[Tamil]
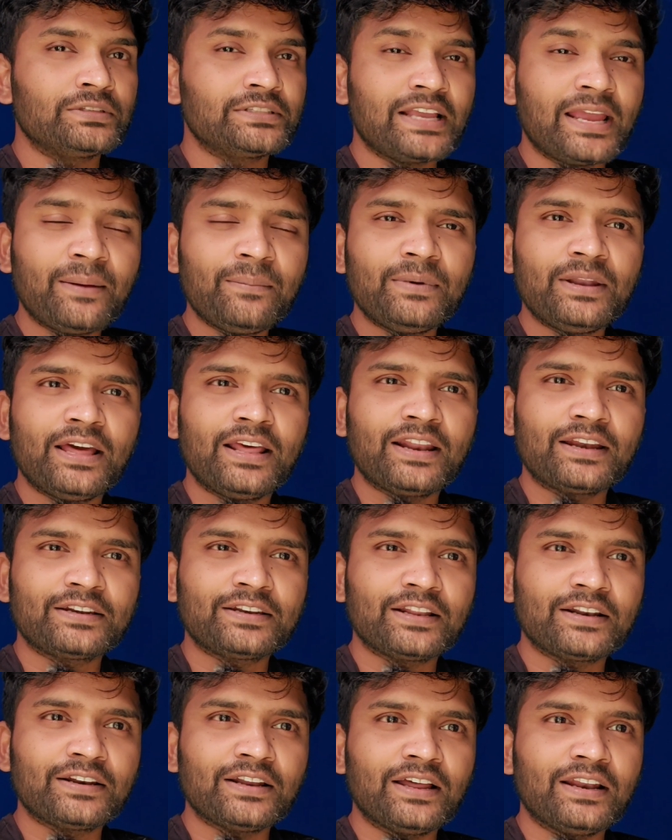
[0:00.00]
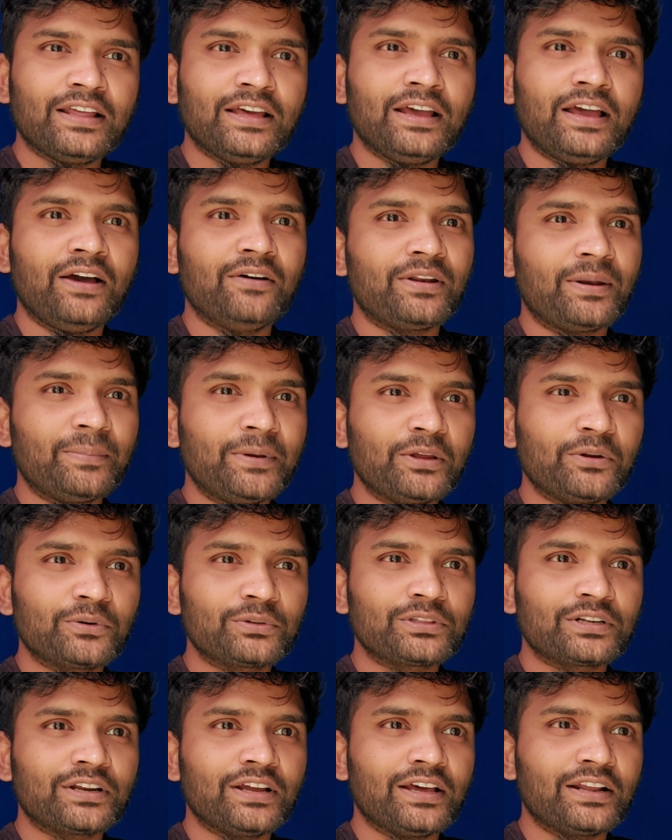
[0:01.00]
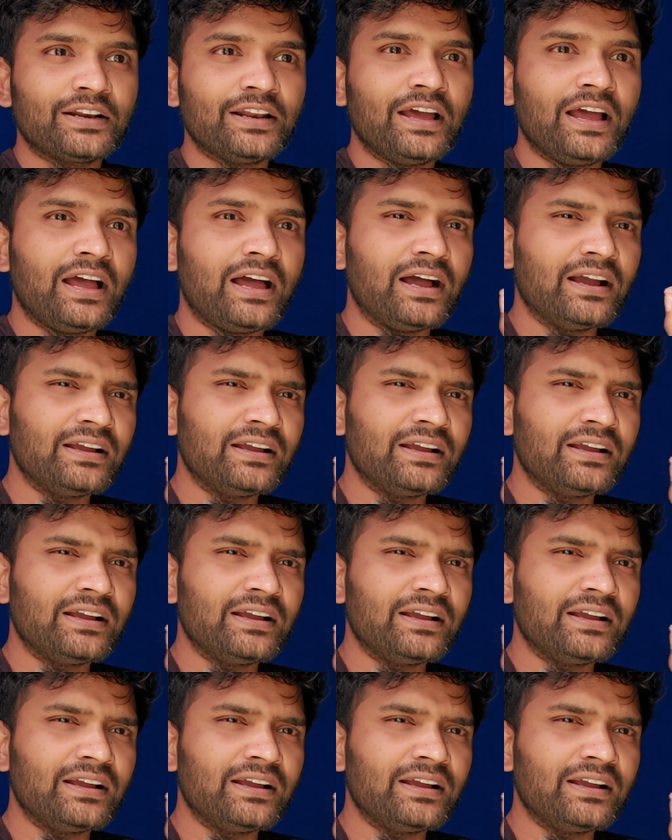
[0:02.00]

சேம் டேரக்டர்னால் அவர் எப்படி கொடுத்துருக்காருனா